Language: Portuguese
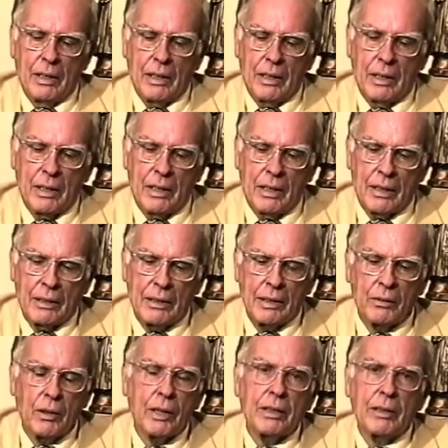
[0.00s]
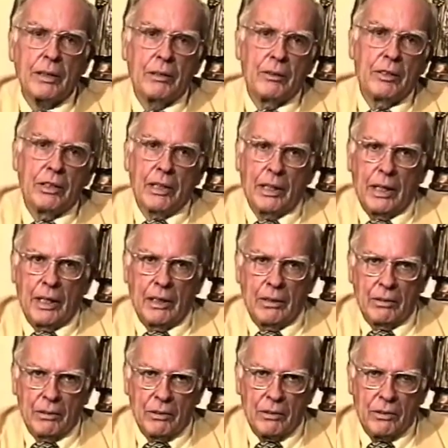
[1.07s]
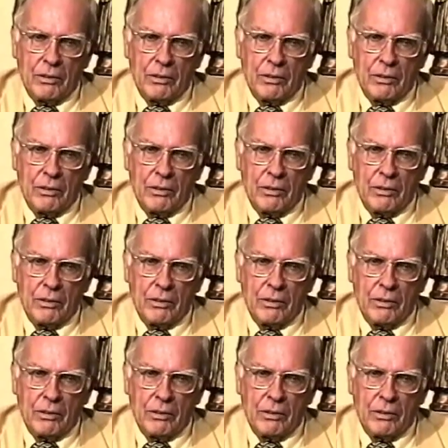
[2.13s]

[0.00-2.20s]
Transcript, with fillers: a, a situação em geral